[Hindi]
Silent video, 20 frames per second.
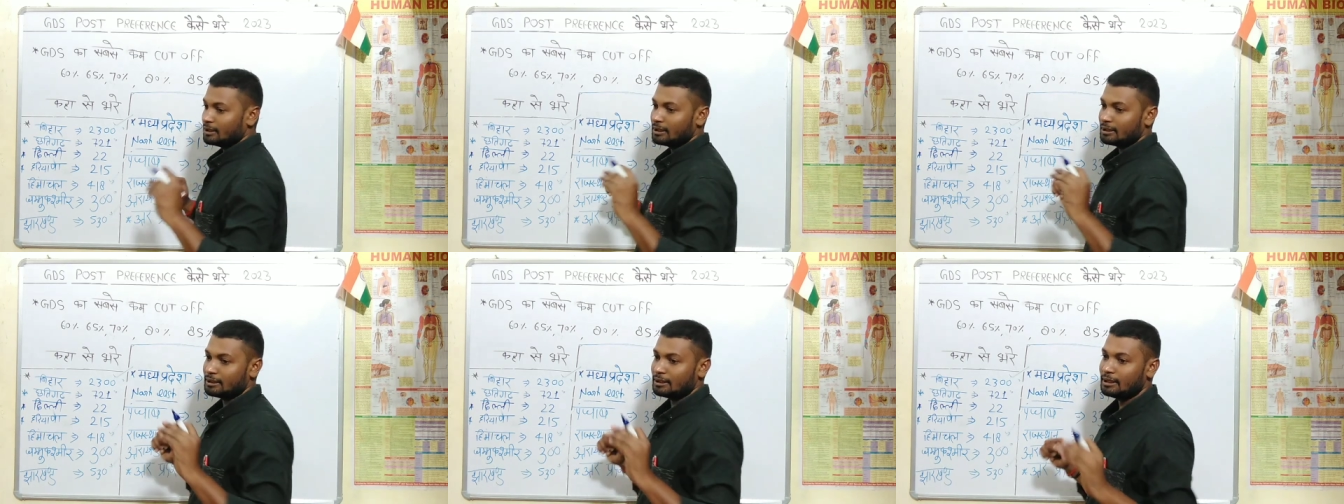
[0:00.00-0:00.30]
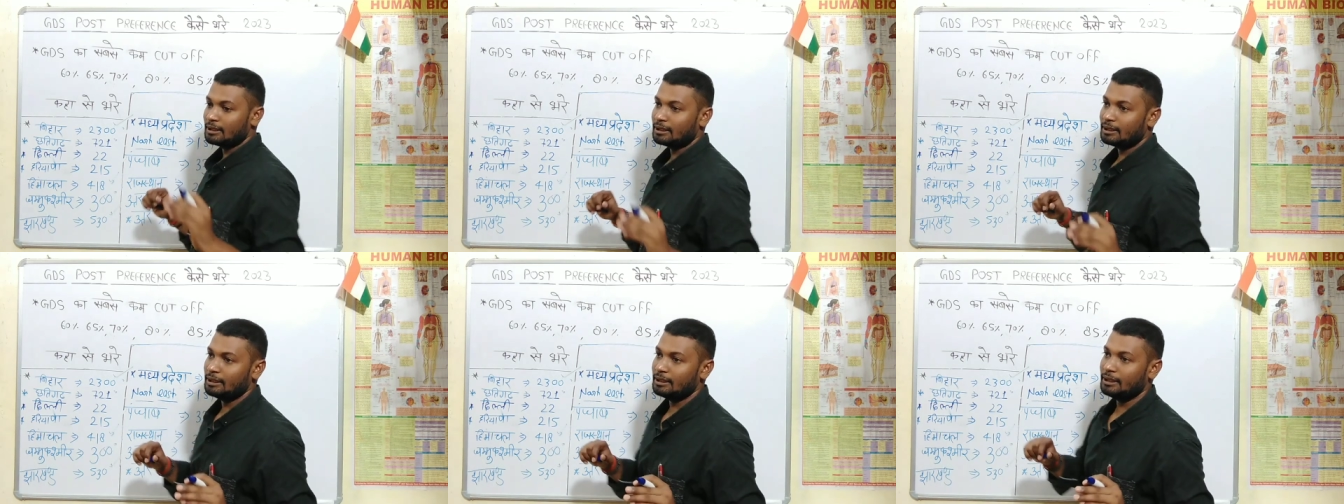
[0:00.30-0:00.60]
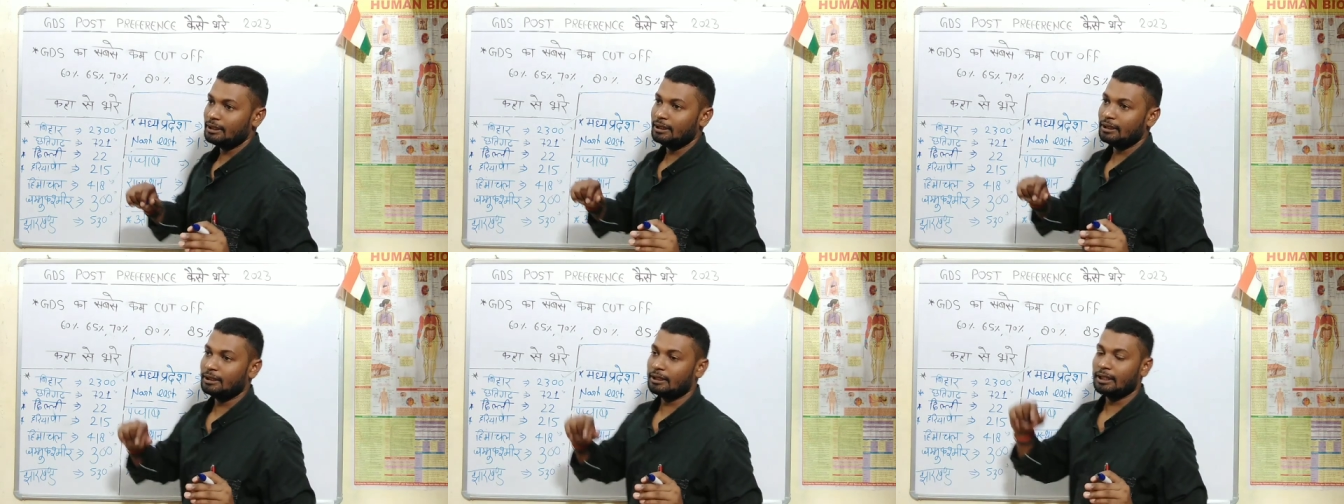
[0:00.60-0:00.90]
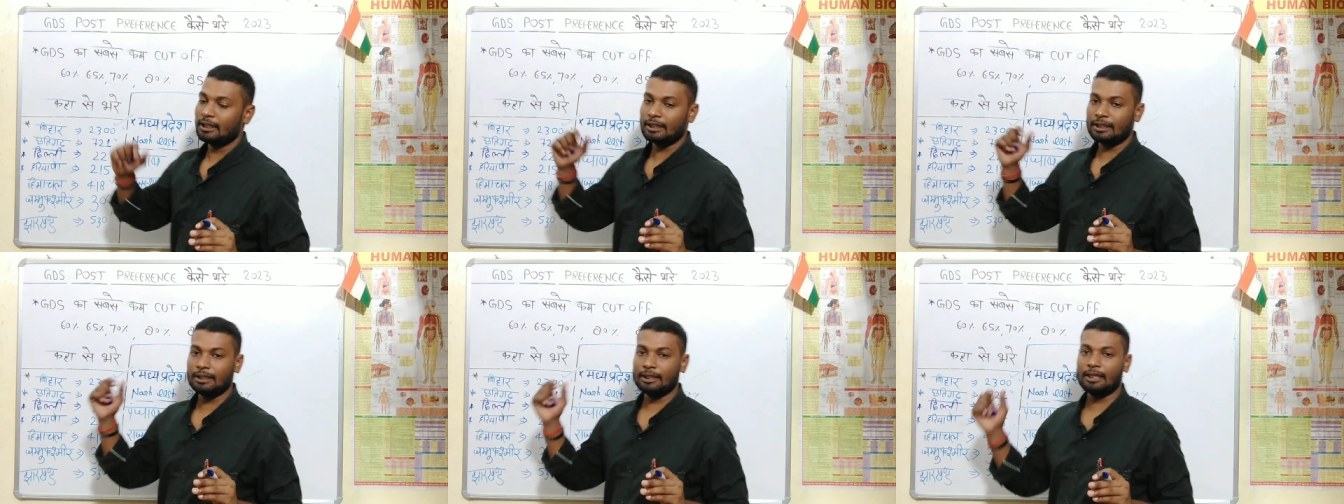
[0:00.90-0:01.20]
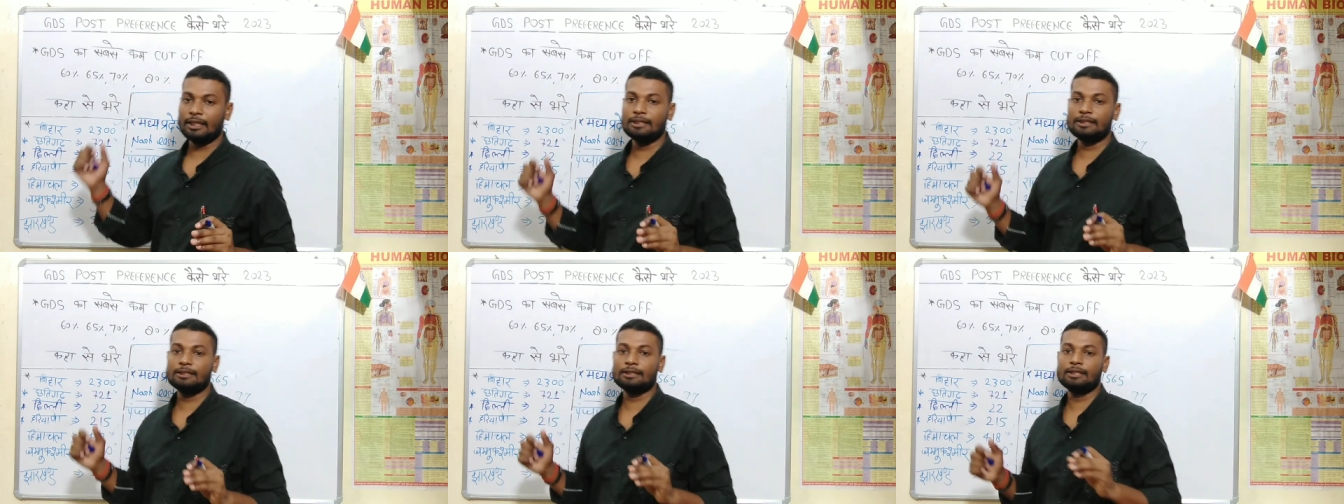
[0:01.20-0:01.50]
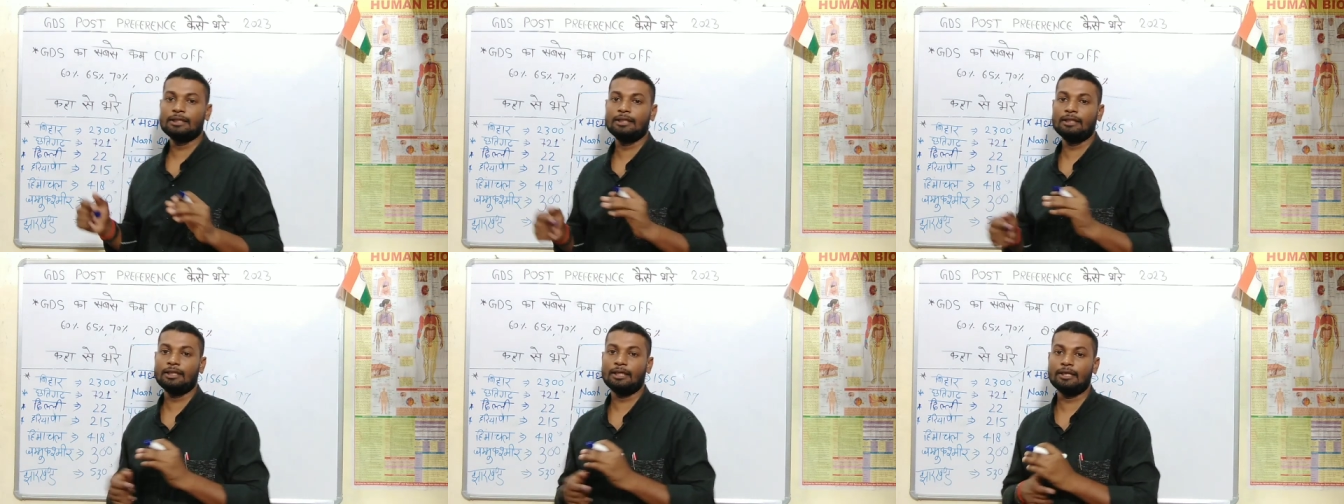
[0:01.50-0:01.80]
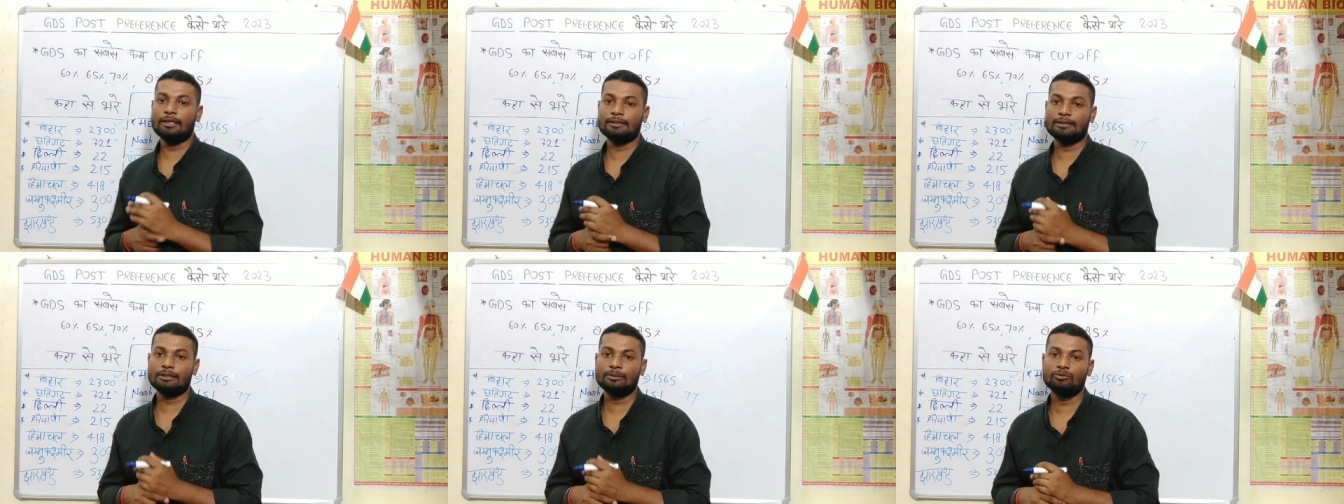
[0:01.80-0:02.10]
जैसे कि इधर के राज्य हैं
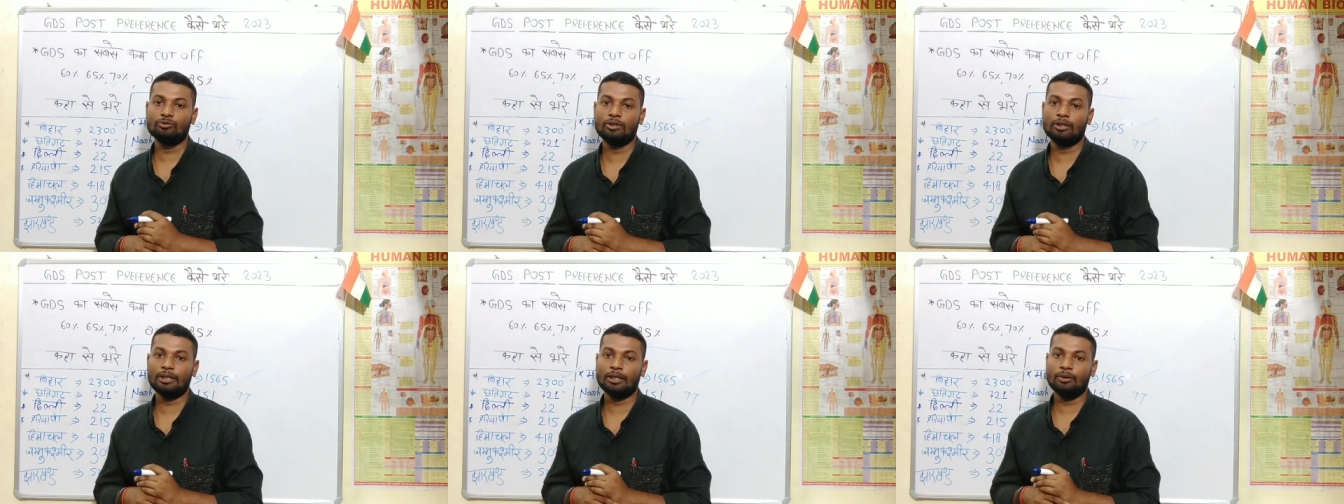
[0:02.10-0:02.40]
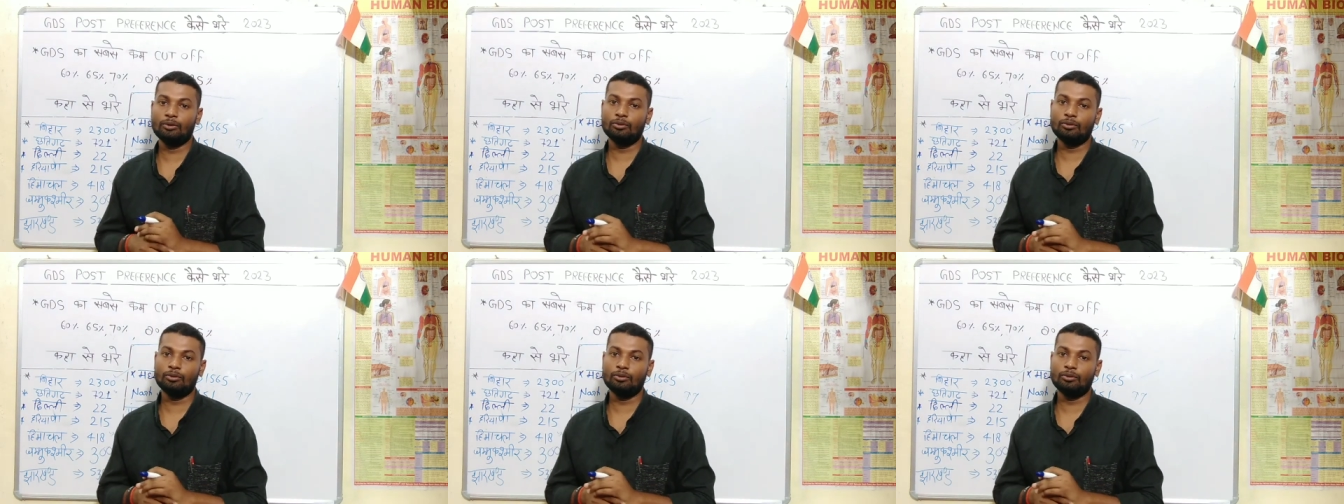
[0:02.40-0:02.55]
असम वगैरह